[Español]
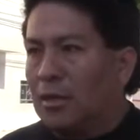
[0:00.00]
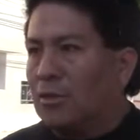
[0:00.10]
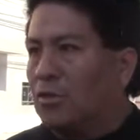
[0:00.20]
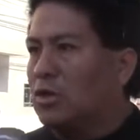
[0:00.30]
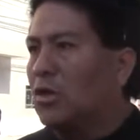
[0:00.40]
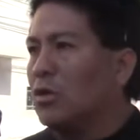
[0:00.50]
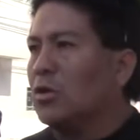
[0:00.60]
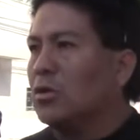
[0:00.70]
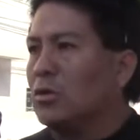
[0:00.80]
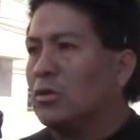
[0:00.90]
yo tengo... hablando
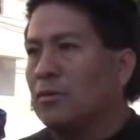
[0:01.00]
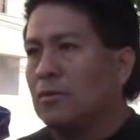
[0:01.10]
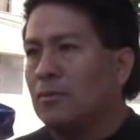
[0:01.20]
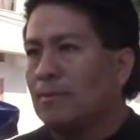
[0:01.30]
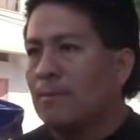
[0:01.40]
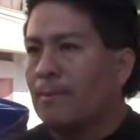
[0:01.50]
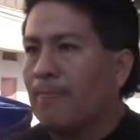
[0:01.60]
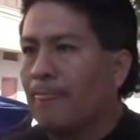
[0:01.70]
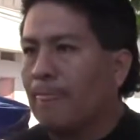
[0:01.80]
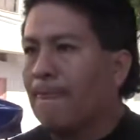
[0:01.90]
de que quizás se, se forme
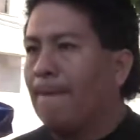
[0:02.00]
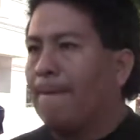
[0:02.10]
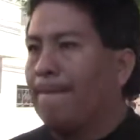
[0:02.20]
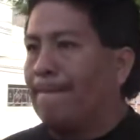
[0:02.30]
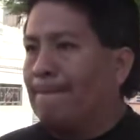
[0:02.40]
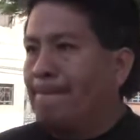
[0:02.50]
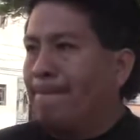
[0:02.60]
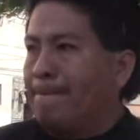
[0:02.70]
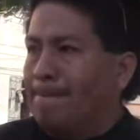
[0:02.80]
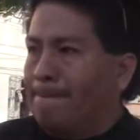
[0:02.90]
un grupo para que puedan
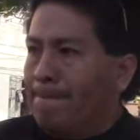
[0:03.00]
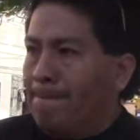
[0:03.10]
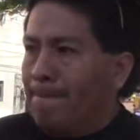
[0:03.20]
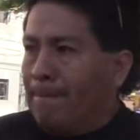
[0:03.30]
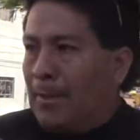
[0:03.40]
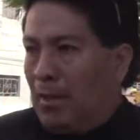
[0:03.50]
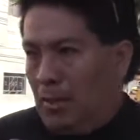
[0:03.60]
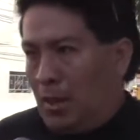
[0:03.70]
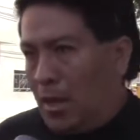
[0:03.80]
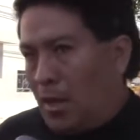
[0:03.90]
reclamar sus pagos?
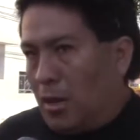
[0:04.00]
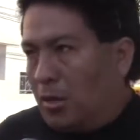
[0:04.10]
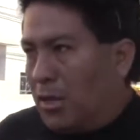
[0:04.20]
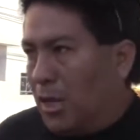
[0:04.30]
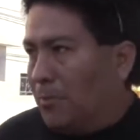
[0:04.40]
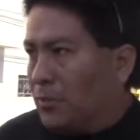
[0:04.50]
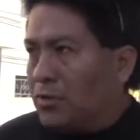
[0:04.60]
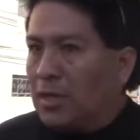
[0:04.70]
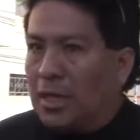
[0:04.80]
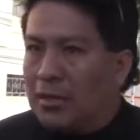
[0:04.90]
y la
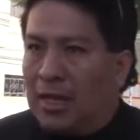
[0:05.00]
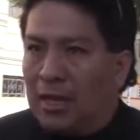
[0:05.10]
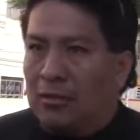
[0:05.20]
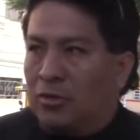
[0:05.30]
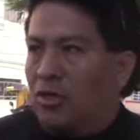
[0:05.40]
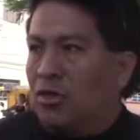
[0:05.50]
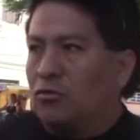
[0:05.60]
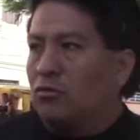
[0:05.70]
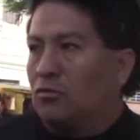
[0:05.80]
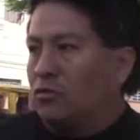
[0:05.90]
persona que está tiene
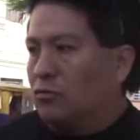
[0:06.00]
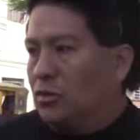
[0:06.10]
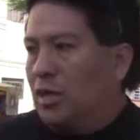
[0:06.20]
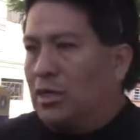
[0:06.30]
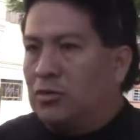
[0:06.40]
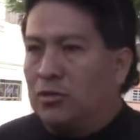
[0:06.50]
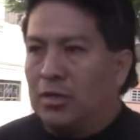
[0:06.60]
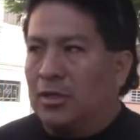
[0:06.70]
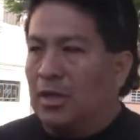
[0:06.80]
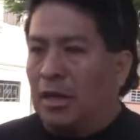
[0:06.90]
su, derecho de,
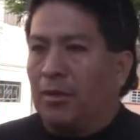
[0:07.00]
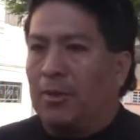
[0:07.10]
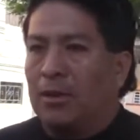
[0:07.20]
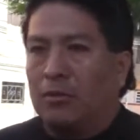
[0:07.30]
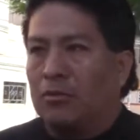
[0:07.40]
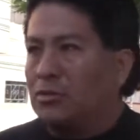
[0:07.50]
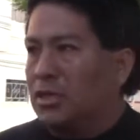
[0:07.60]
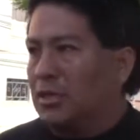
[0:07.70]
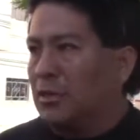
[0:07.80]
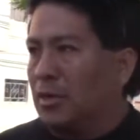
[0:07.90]
reclamar, ¿no? Si
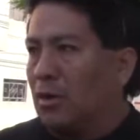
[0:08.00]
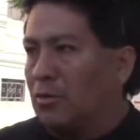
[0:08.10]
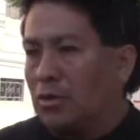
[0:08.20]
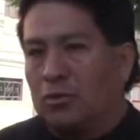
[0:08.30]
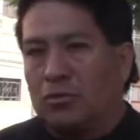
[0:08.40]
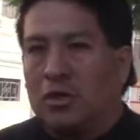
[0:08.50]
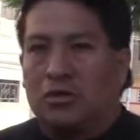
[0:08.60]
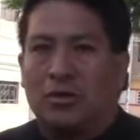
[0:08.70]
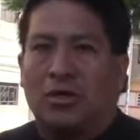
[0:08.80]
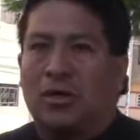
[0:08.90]
ha trabajado tiene su
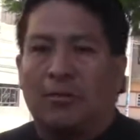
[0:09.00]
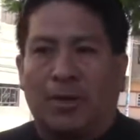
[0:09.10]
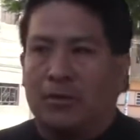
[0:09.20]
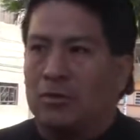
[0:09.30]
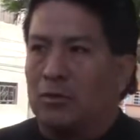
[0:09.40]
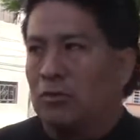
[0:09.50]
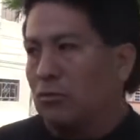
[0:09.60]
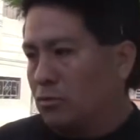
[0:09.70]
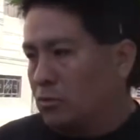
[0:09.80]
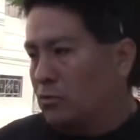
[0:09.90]
derecho de reclamar, señores,
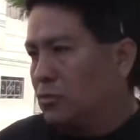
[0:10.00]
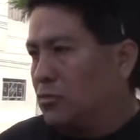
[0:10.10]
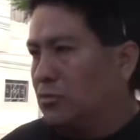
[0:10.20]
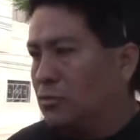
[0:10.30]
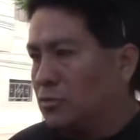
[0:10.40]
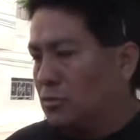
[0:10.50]
su, su, su,